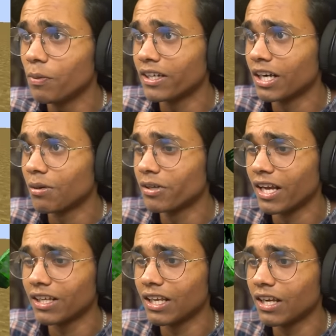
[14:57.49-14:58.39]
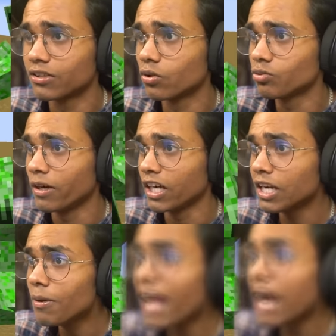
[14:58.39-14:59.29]
मैं स्पेक्टेटर में जाके देख लेता हूँ
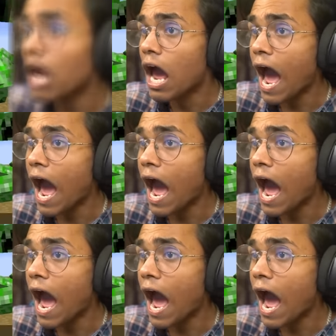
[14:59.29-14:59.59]
स्पेक्टेटर में आगे